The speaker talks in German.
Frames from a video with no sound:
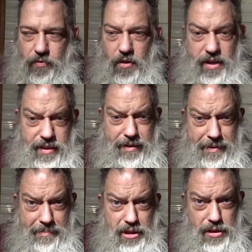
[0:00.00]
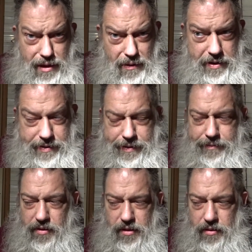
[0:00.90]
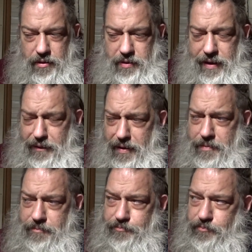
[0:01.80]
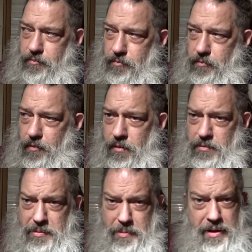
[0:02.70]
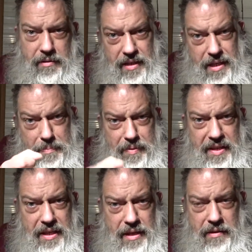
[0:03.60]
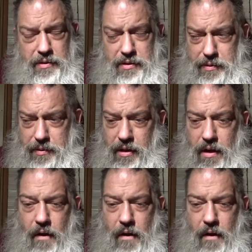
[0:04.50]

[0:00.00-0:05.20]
Und das hat halt ein bisschen gedauert, ne? Ist nicht ganz so einfach. Sollen wir Grip kriegen und so.